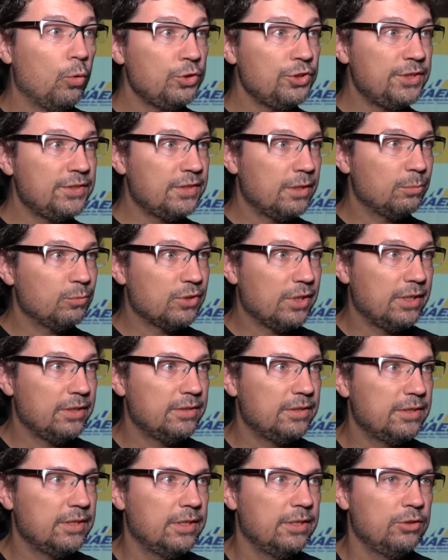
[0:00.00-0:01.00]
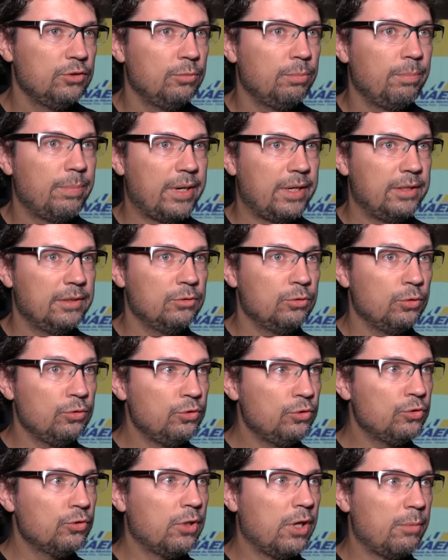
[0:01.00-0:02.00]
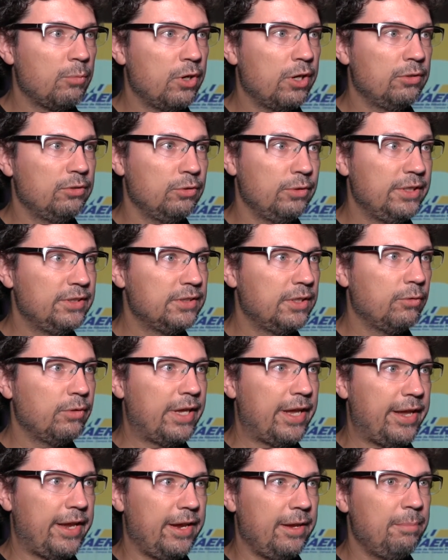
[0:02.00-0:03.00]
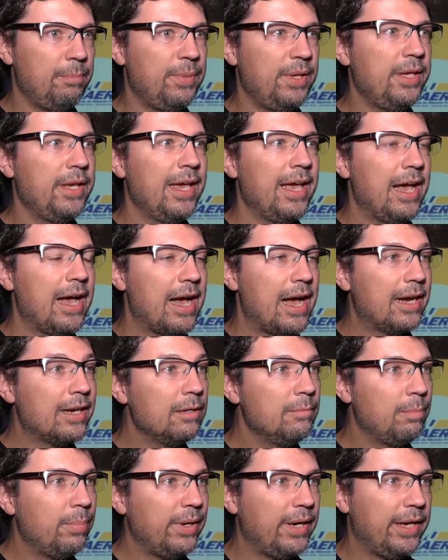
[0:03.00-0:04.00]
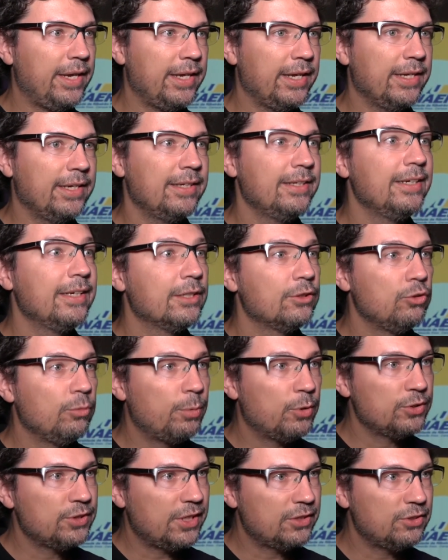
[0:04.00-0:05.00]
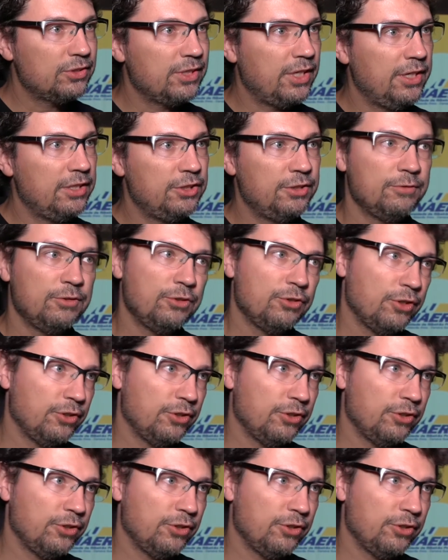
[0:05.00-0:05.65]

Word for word: Hoje estamos lançando para todos os colaboradores da UNAEP a campanha do processo seletivo de